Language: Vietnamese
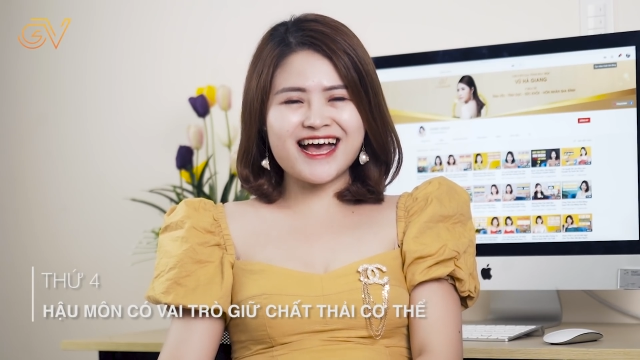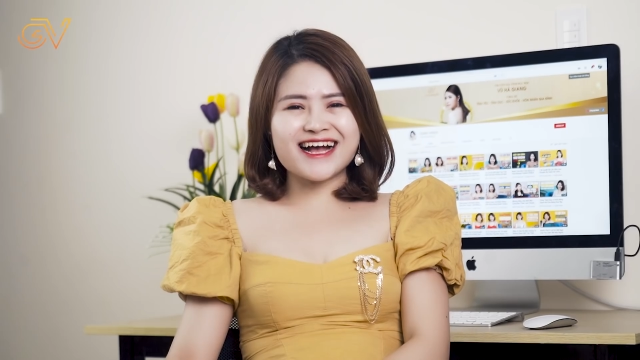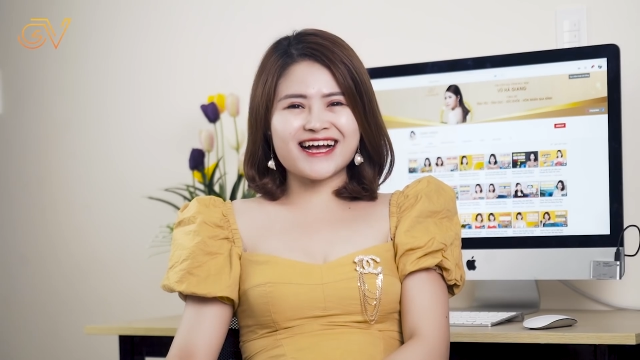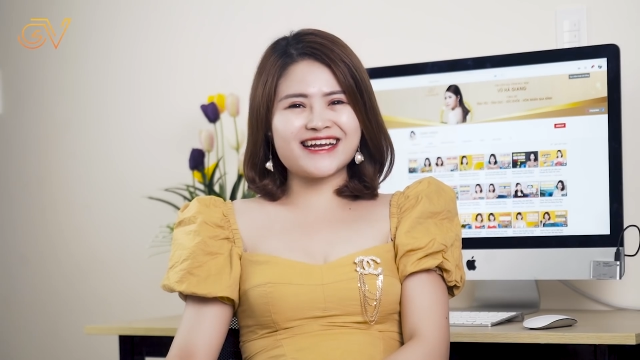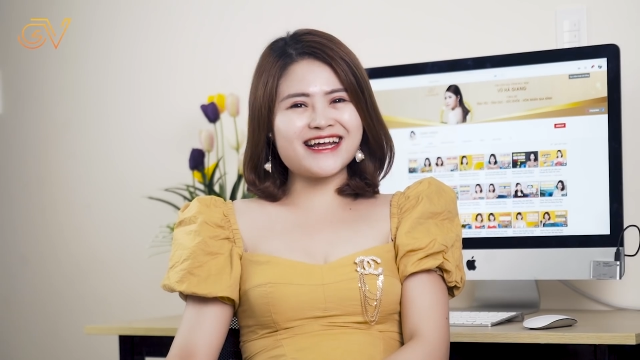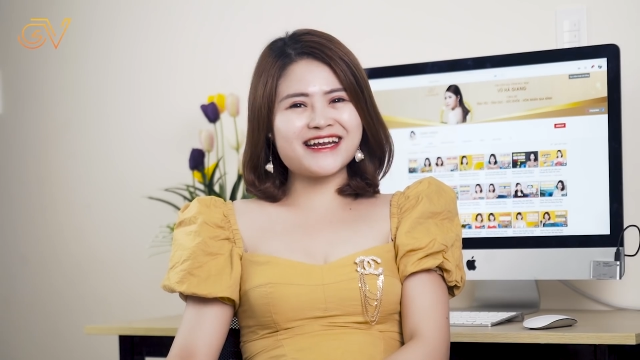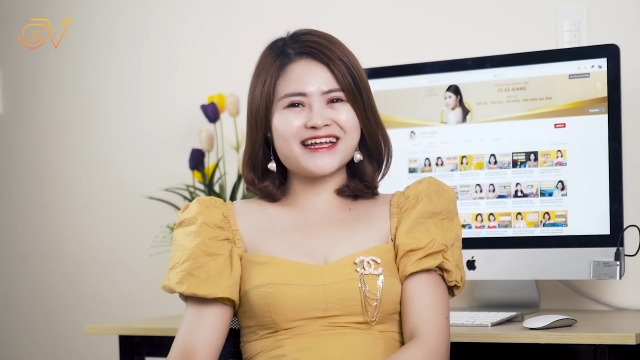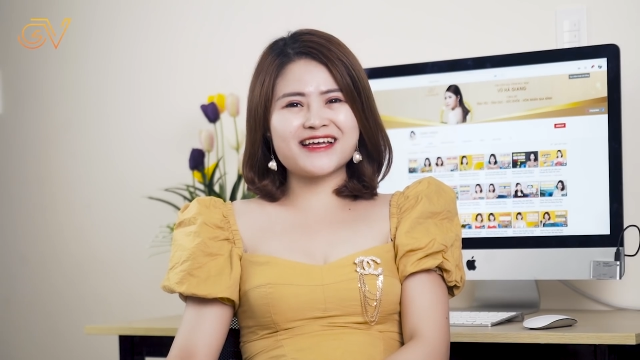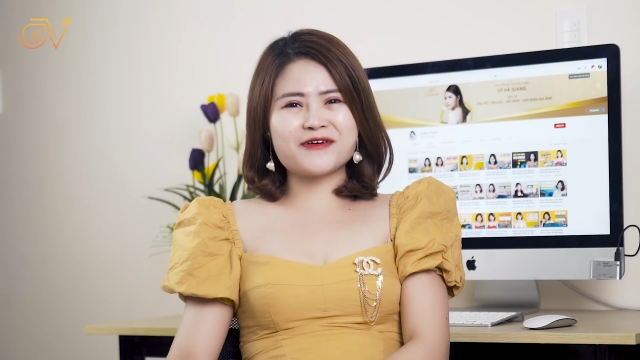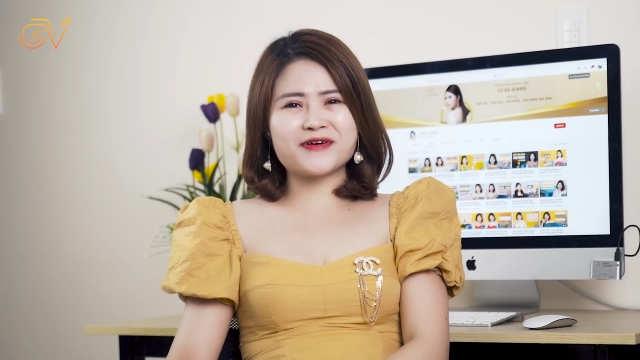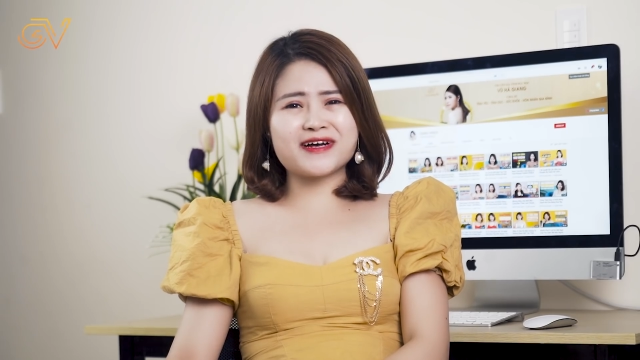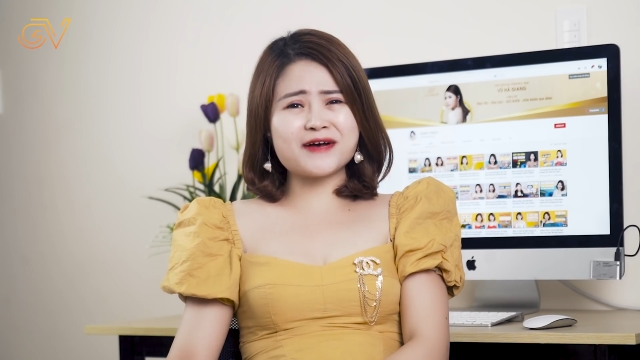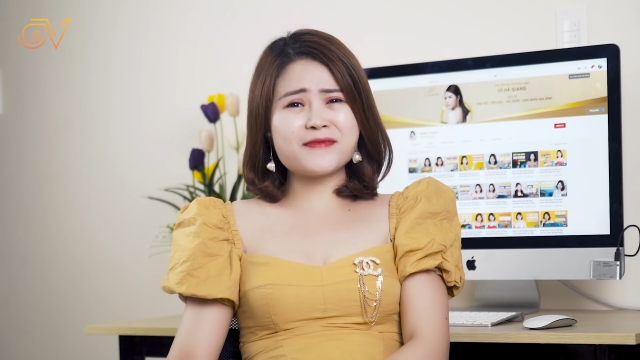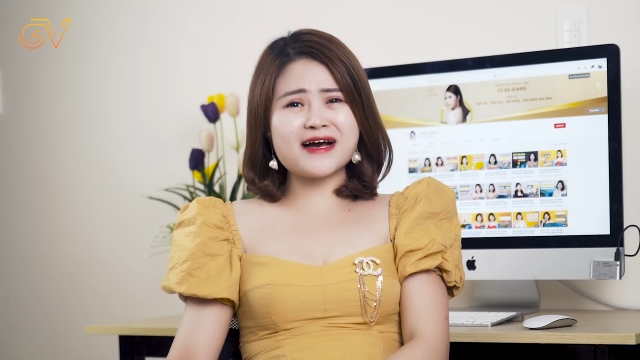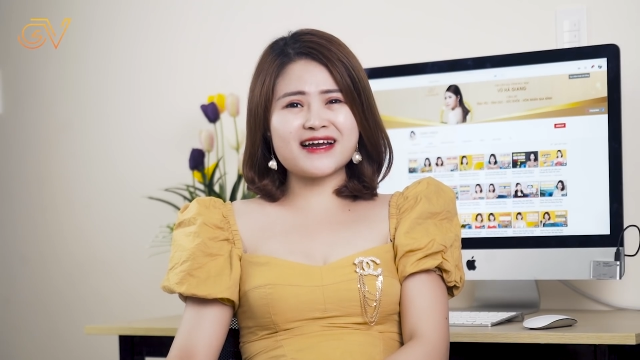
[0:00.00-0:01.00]
Cái này thì
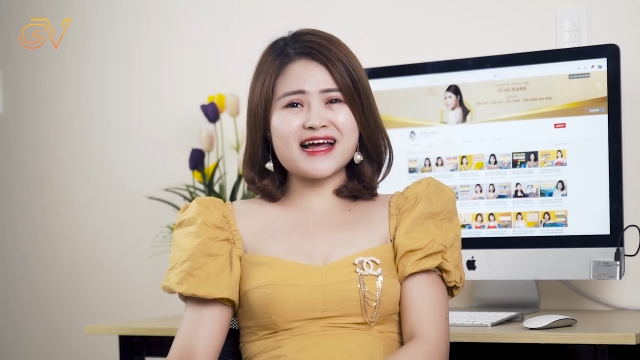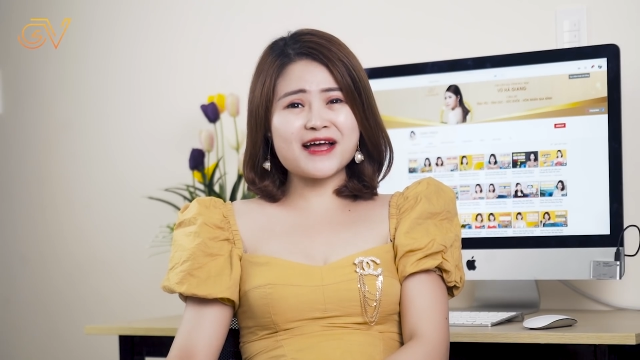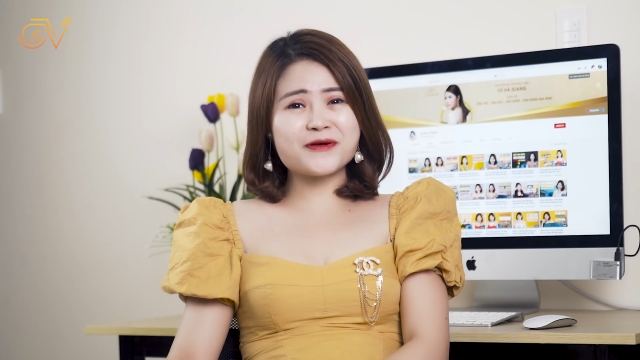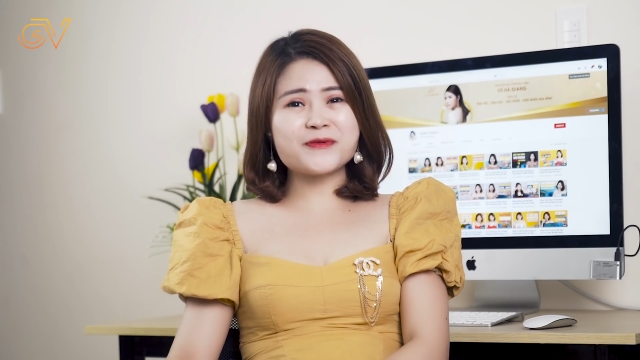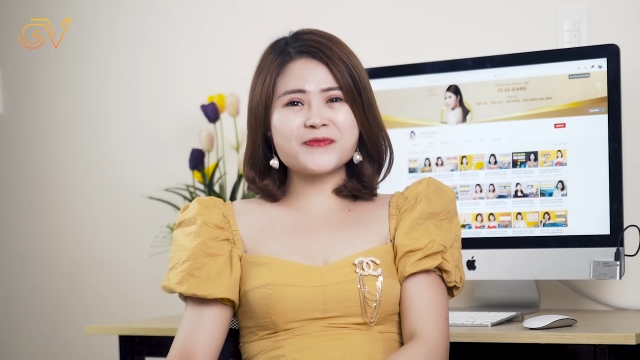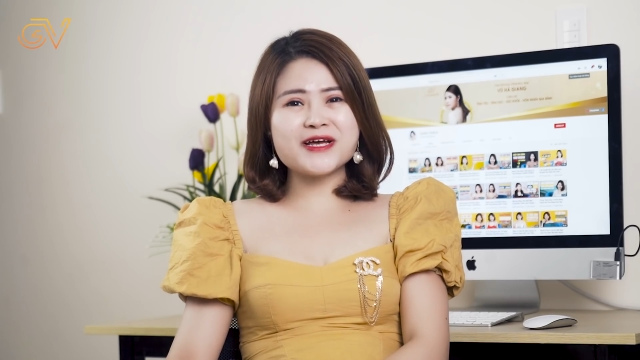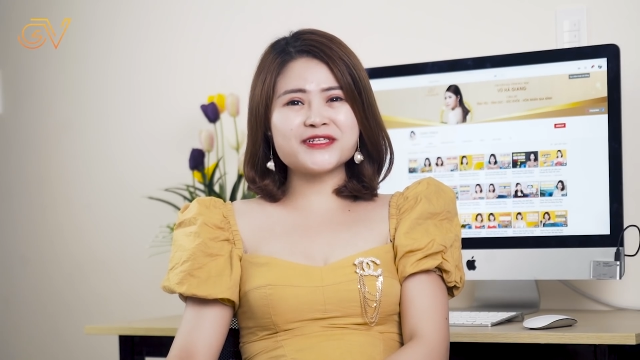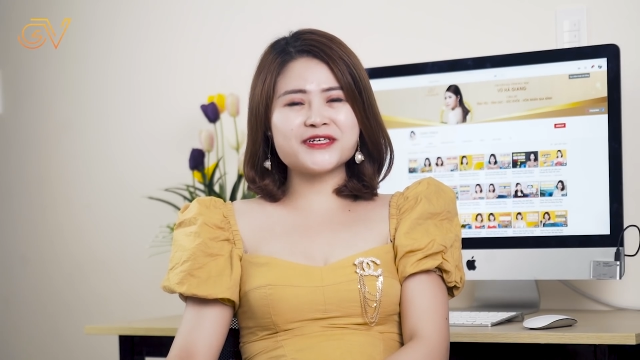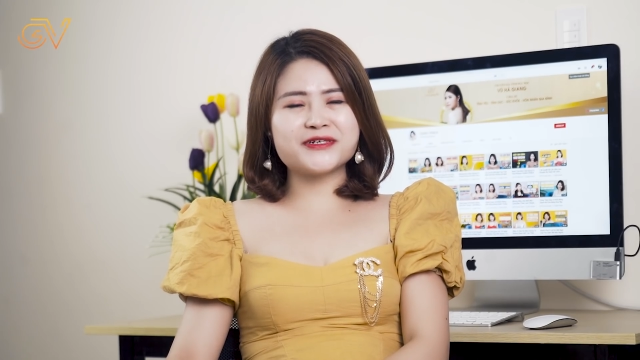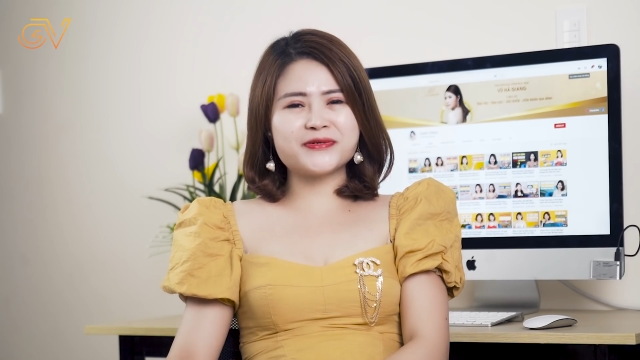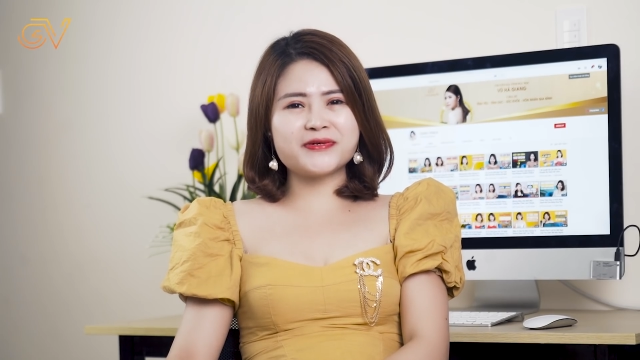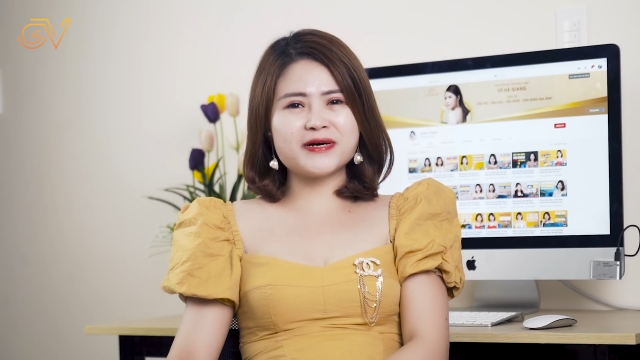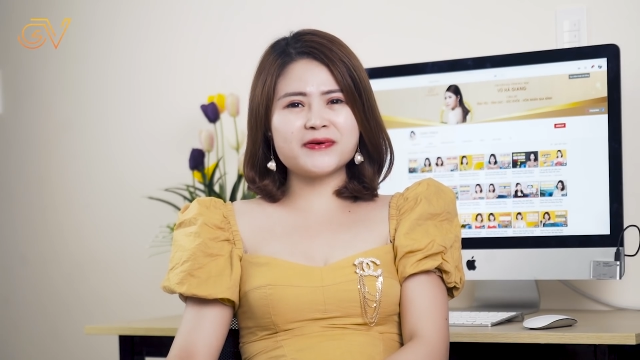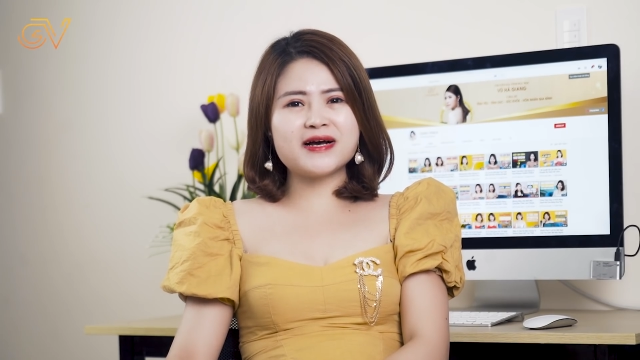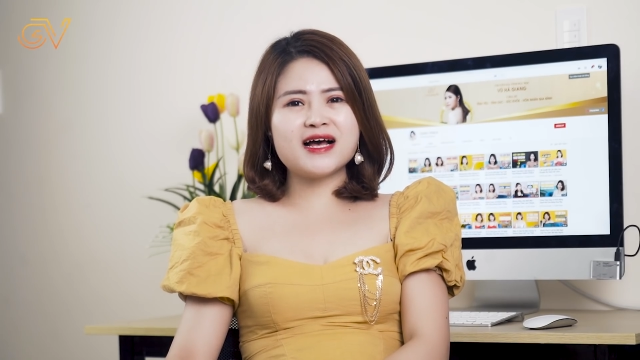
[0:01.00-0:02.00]
các bạn ai cũng biết rồi, đúng
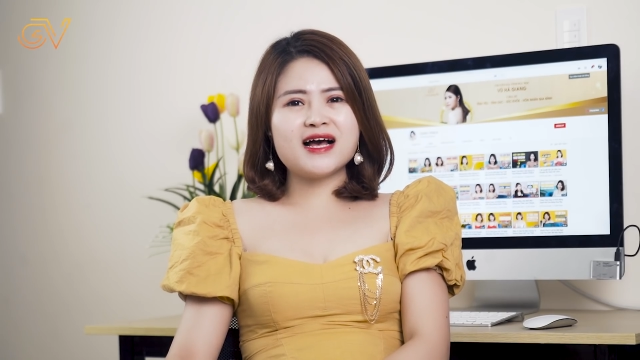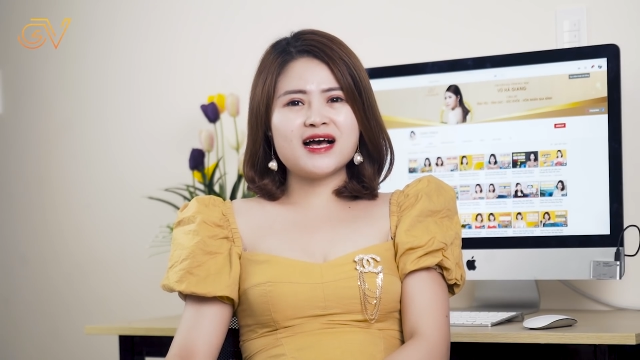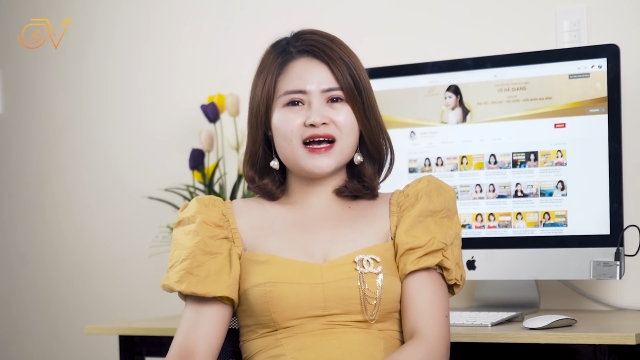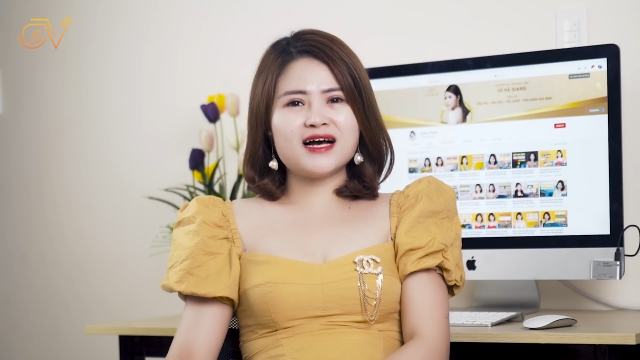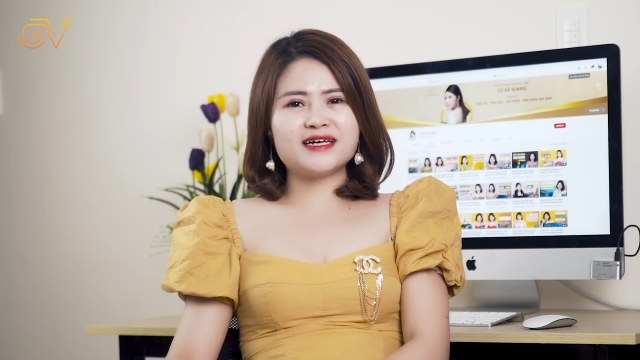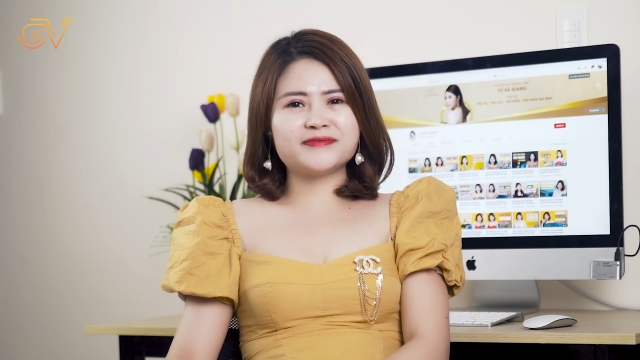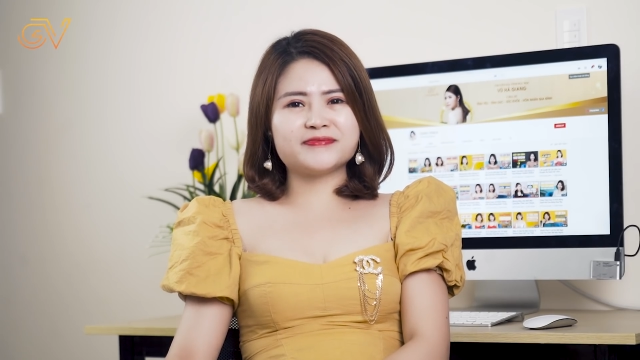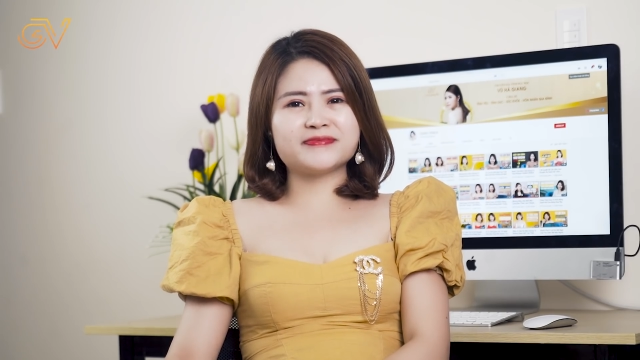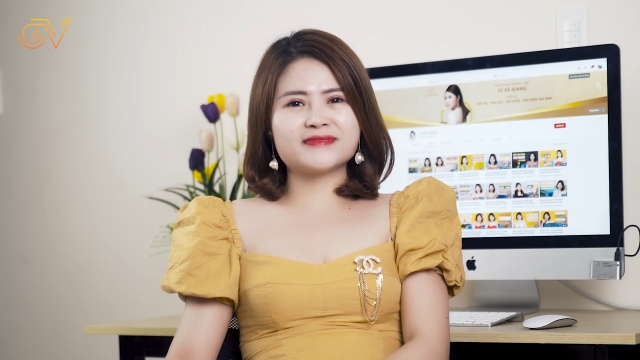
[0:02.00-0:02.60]
không? À,